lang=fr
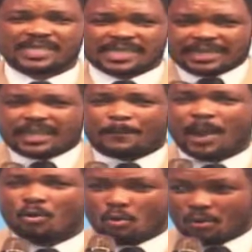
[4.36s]
ce n'était
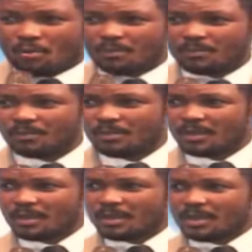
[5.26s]
pas au Congo.
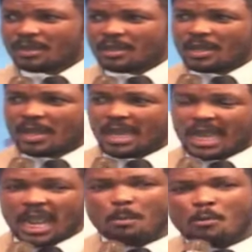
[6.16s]

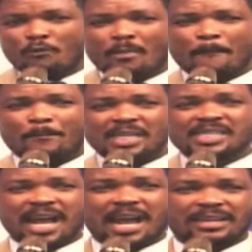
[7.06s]
Un mouvement
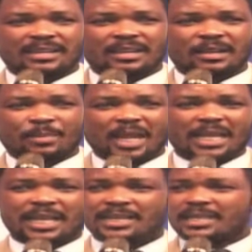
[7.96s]
bizarre, mais
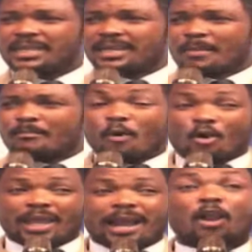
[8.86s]
les est dans
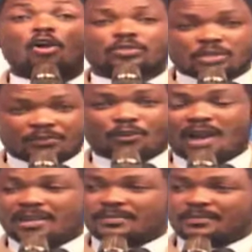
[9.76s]
mboka la Côte
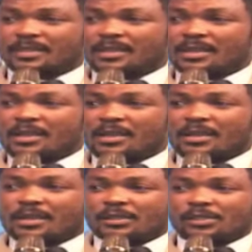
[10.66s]
d'Ivoire.
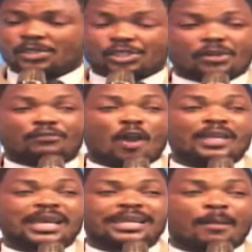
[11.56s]
Je
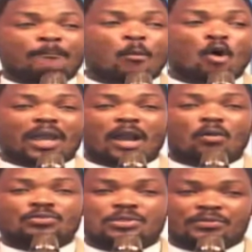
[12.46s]
voyais dans mboka
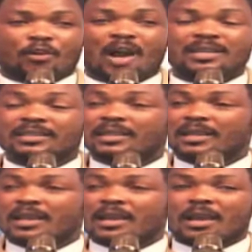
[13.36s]
Côte d'Ivoire,
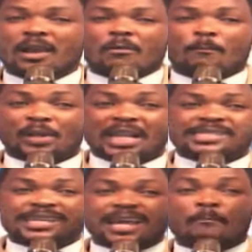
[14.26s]

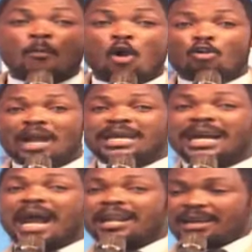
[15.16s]
président Moko ya
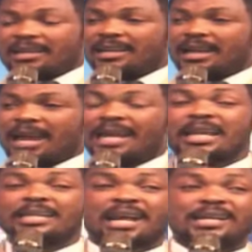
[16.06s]
Kala,
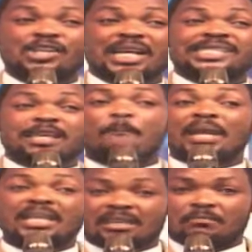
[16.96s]
a déjà ce
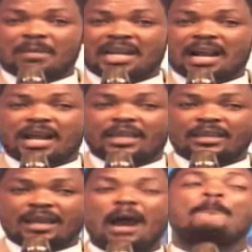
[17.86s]
pays,
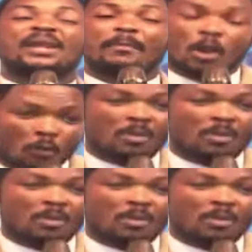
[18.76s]
bakangaye. Après, baye